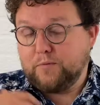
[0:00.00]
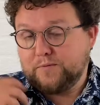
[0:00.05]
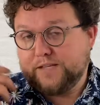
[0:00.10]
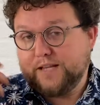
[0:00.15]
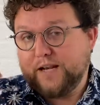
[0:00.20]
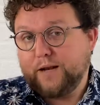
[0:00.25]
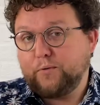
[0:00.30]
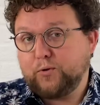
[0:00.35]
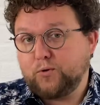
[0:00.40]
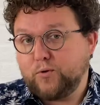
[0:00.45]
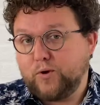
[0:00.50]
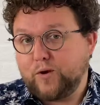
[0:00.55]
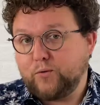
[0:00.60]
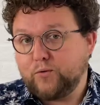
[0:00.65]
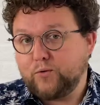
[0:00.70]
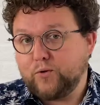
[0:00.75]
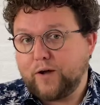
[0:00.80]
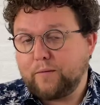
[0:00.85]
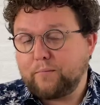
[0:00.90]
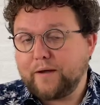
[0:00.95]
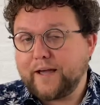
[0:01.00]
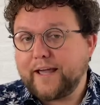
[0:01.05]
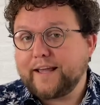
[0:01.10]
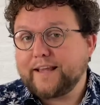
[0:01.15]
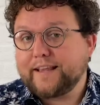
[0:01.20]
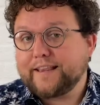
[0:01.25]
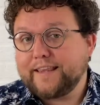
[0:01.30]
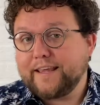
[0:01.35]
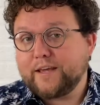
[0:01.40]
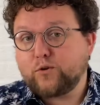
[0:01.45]
s'il apporte de la rondeur
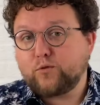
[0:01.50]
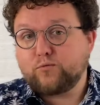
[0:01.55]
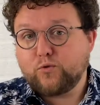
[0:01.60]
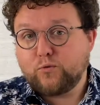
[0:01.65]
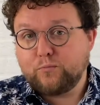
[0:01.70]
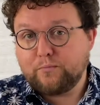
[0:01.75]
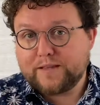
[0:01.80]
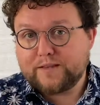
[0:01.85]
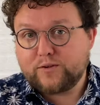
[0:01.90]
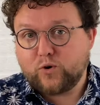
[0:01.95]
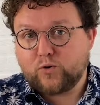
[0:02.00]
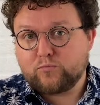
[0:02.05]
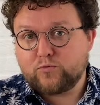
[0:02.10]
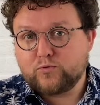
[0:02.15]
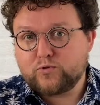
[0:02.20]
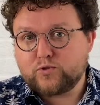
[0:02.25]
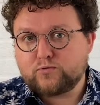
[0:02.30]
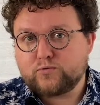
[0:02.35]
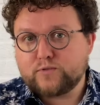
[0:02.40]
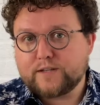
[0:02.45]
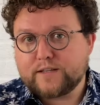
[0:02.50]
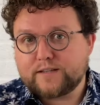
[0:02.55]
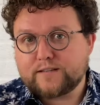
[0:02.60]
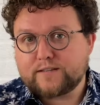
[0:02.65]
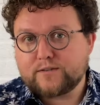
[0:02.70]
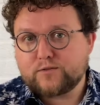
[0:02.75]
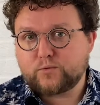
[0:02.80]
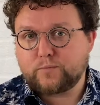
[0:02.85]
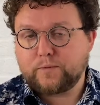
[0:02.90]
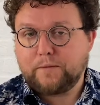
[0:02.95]
après, dès que vous le mettez en bouche, vous êtes
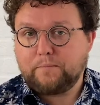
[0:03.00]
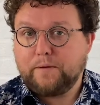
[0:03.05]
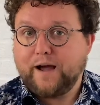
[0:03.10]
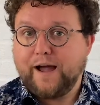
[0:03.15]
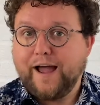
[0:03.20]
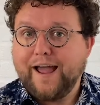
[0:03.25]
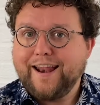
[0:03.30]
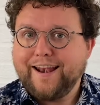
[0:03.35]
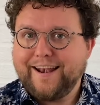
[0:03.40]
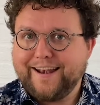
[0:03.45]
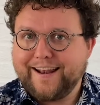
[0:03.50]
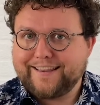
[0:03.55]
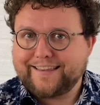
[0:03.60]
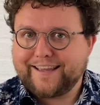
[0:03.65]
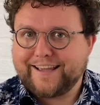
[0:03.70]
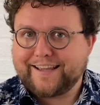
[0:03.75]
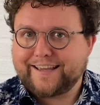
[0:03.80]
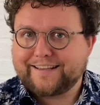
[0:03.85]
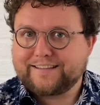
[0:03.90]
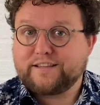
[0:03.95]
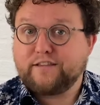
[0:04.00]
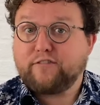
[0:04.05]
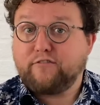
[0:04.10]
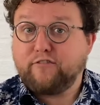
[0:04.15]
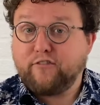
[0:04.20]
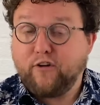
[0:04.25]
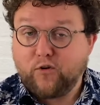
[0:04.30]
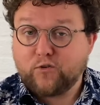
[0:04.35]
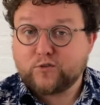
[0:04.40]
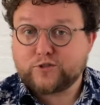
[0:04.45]
assez surpris par l'attaque assez
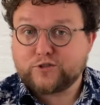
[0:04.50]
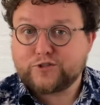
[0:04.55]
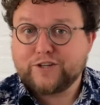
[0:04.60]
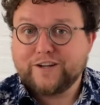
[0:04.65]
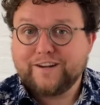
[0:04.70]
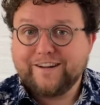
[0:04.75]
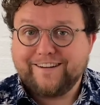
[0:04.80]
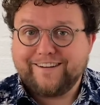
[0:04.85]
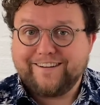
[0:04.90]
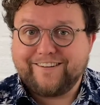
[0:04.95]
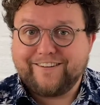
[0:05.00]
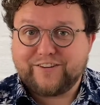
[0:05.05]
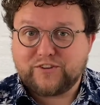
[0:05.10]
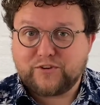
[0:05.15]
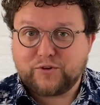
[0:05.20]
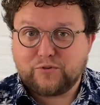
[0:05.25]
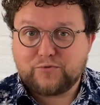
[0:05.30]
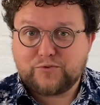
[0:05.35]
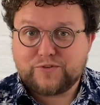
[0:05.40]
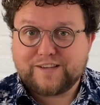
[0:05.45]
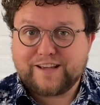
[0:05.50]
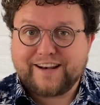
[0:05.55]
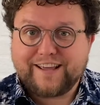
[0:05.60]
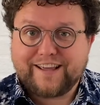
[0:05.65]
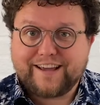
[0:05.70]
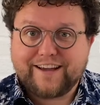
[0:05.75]
franche que vous allez